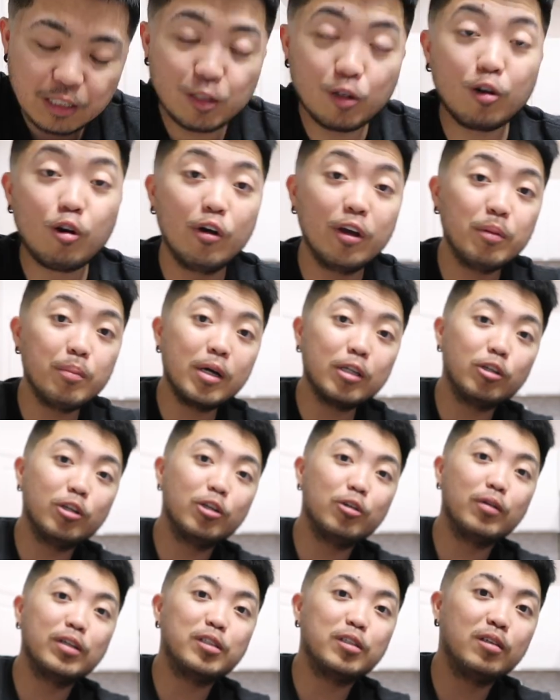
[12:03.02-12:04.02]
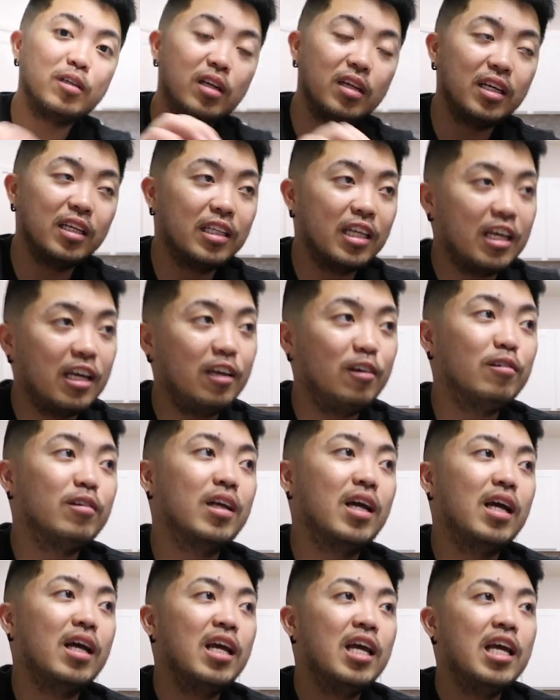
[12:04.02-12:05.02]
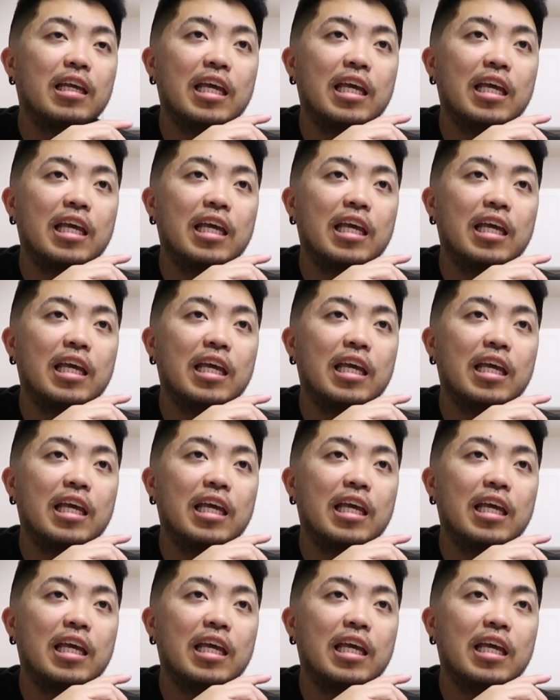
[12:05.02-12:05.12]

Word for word: So going back to your question, Cricket eh, yun nga,